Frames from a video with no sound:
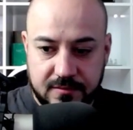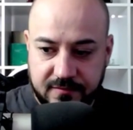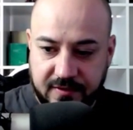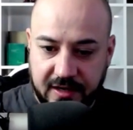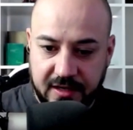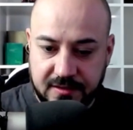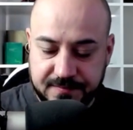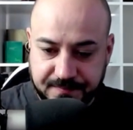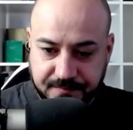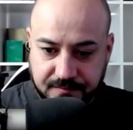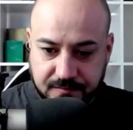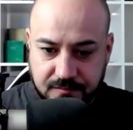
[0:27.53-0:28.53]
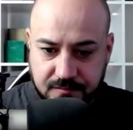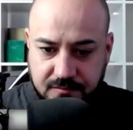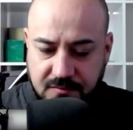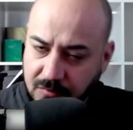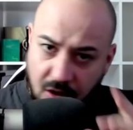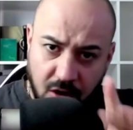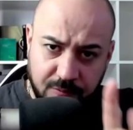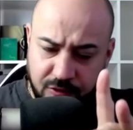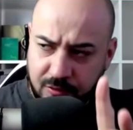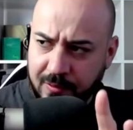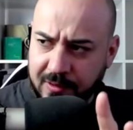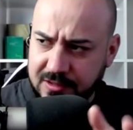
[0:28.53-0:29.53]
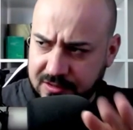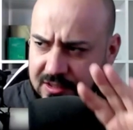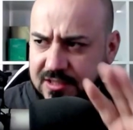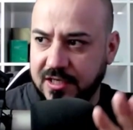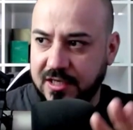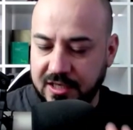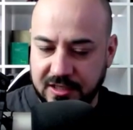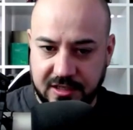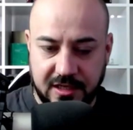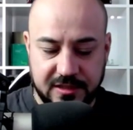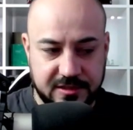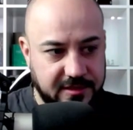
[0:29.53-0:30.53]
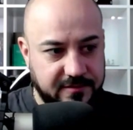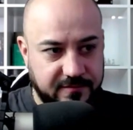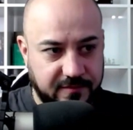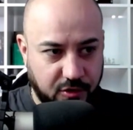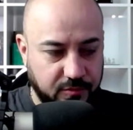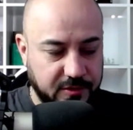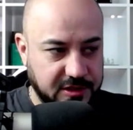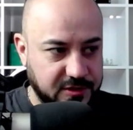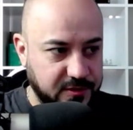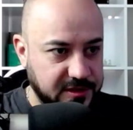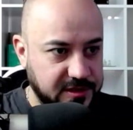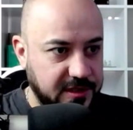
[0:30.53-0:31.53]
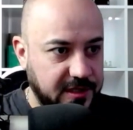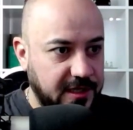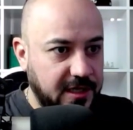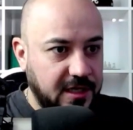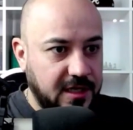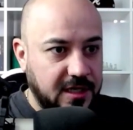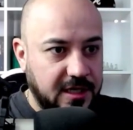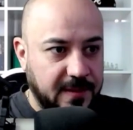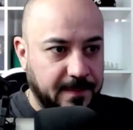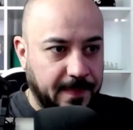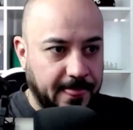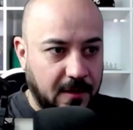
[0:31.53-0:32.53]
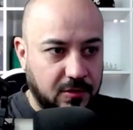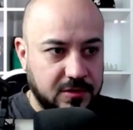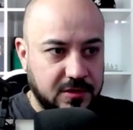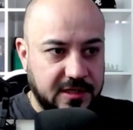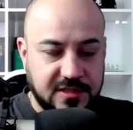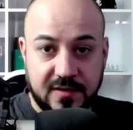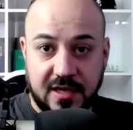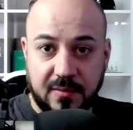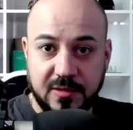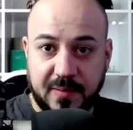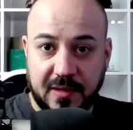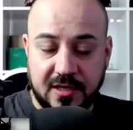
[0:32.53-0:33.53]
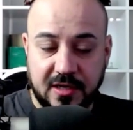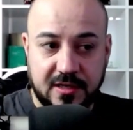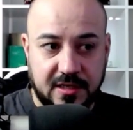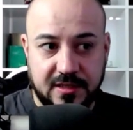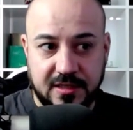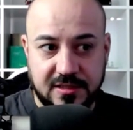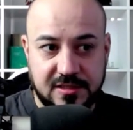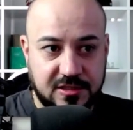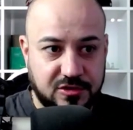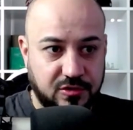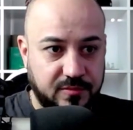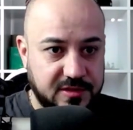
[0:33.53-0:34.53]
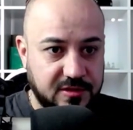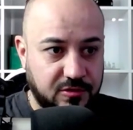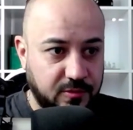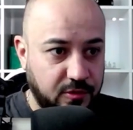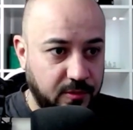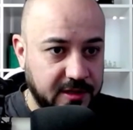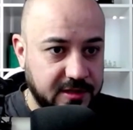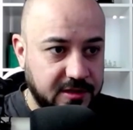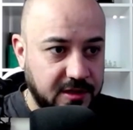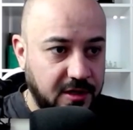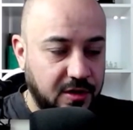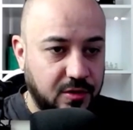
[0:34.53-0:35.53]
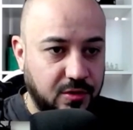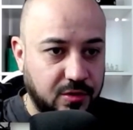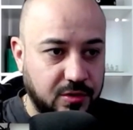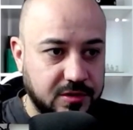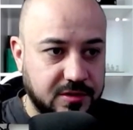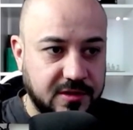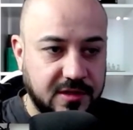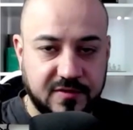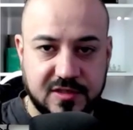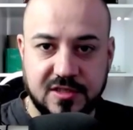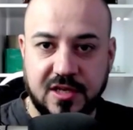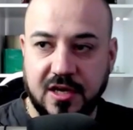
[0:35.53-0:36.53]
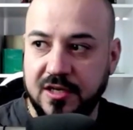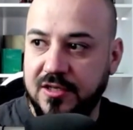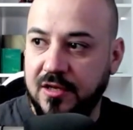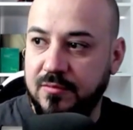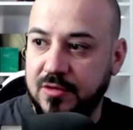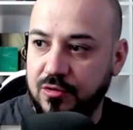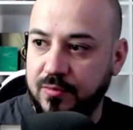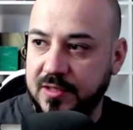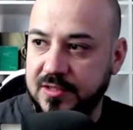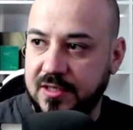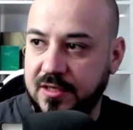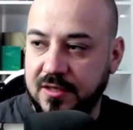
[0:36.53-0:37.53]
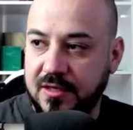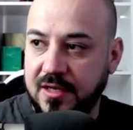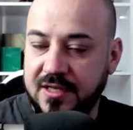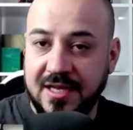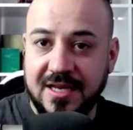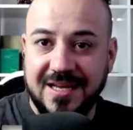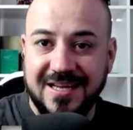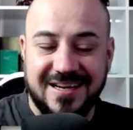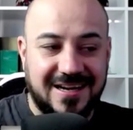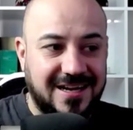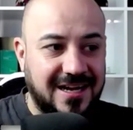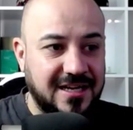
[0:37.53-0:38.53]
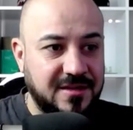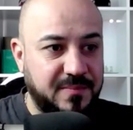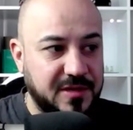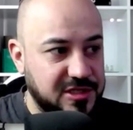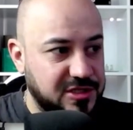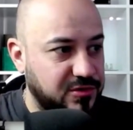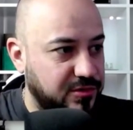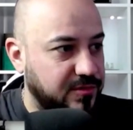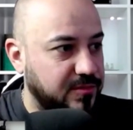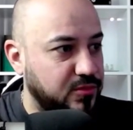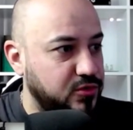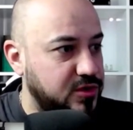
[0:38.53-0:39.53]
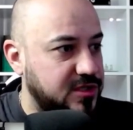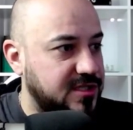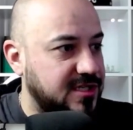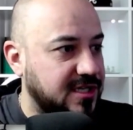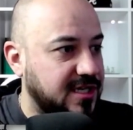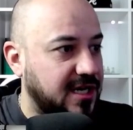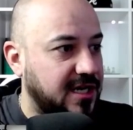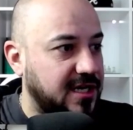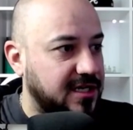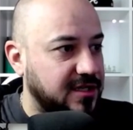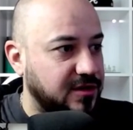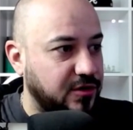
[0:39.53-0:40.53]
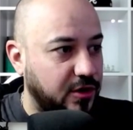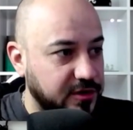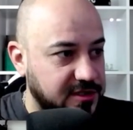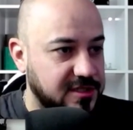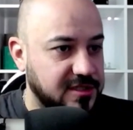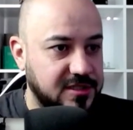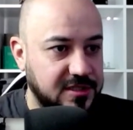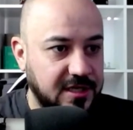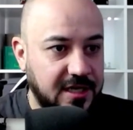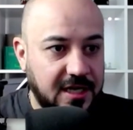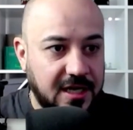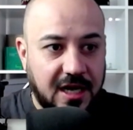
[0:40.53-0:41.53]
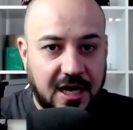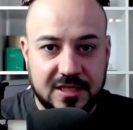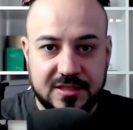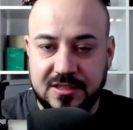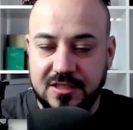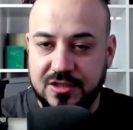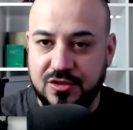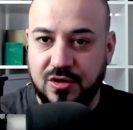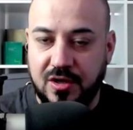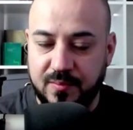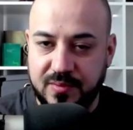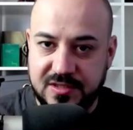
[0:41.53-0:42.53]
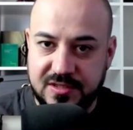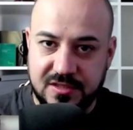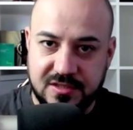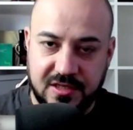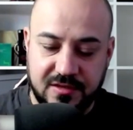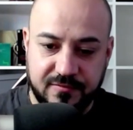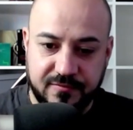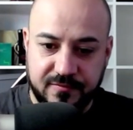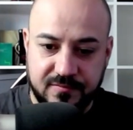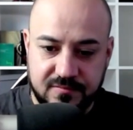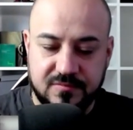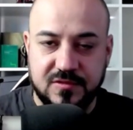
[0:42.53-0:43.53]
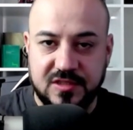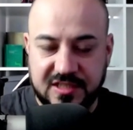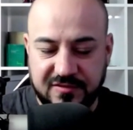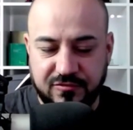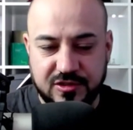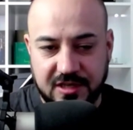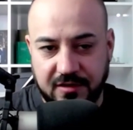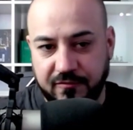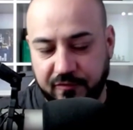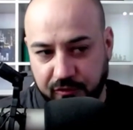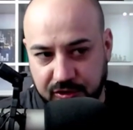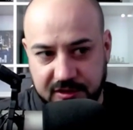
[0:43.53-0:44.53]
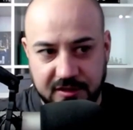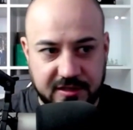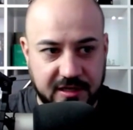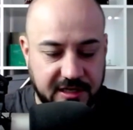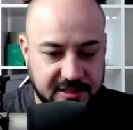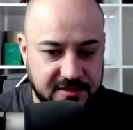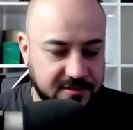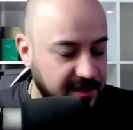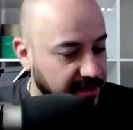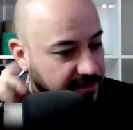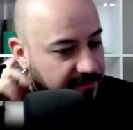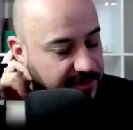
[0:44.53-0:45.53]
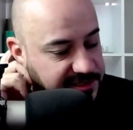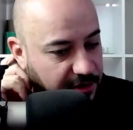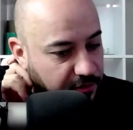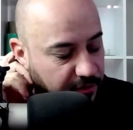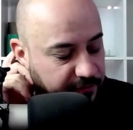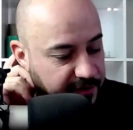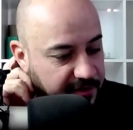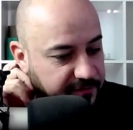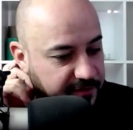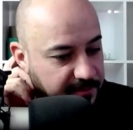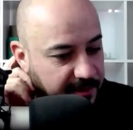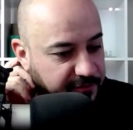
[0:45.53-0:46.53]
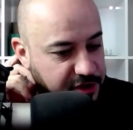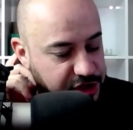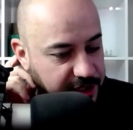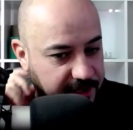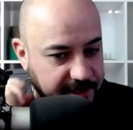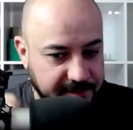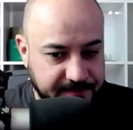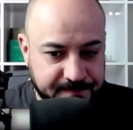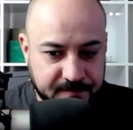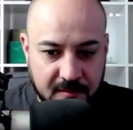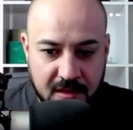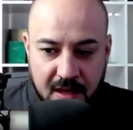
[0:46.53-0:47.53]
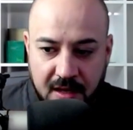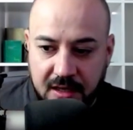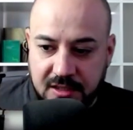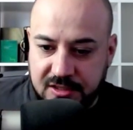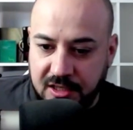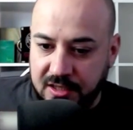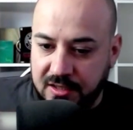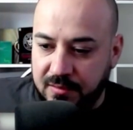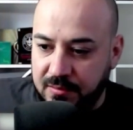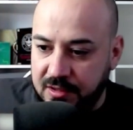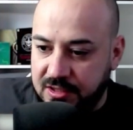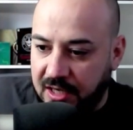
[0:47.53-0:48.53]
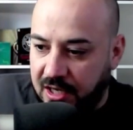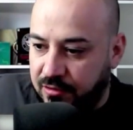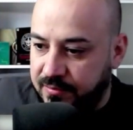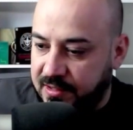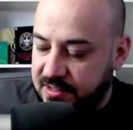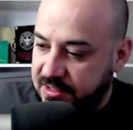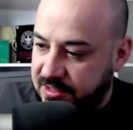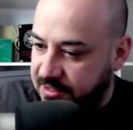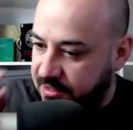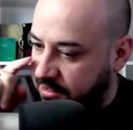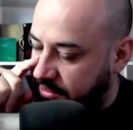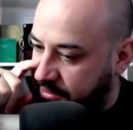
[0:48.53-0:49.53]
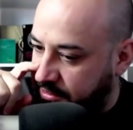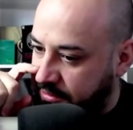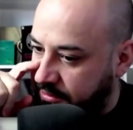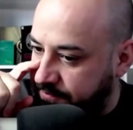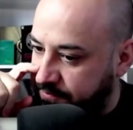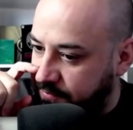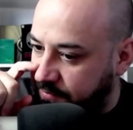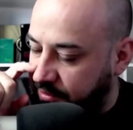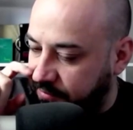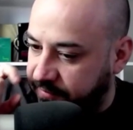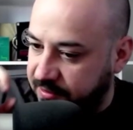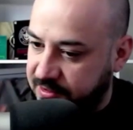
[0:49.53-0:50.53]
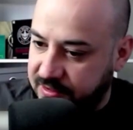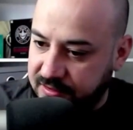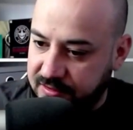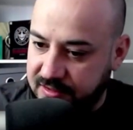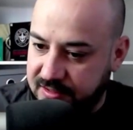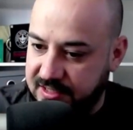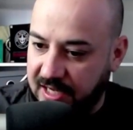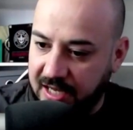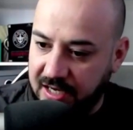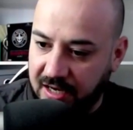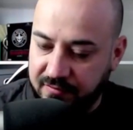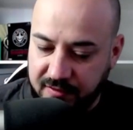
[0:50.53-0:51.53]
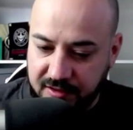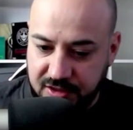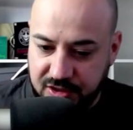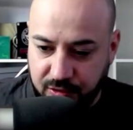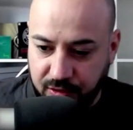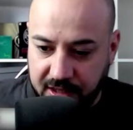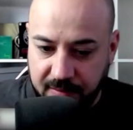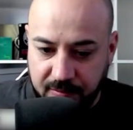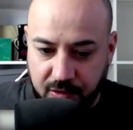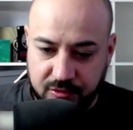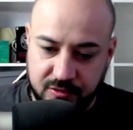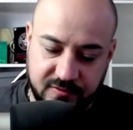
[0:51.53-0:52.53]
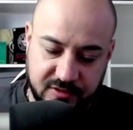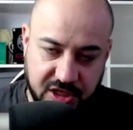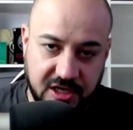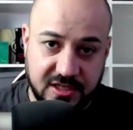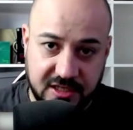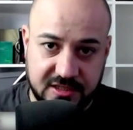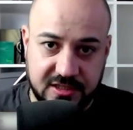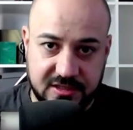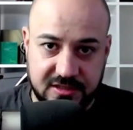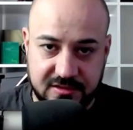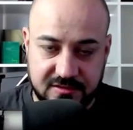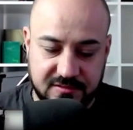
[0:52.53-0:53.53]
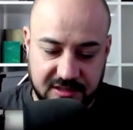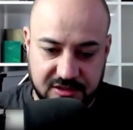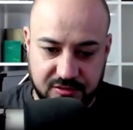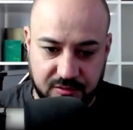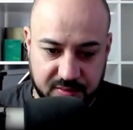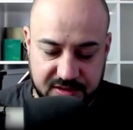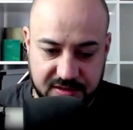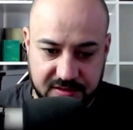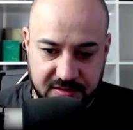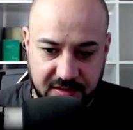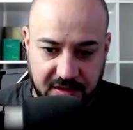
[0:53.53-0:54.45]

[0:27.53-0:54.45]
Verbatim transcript: weil Wohl, Moment, das erkläre ich gleich, ja, warum das so ist. Ähm, und deswegen habe ich Patrick da, der sich so ein bisschen drum kümmert und gewisse Nachrichten an mich rübersendet. Denn eine Person, Mystica90, hat so ein bisschen seinen, ich würde sagen, Frust hinterlassen, was ich auch auf jeden Fall mal verstehen kann. Es ging nämlich darum, dass ich ähm, eine gewisse Zeile einfach nicht zurückgeben konnte und wahrscheinlich hatte ich das so ein bisschen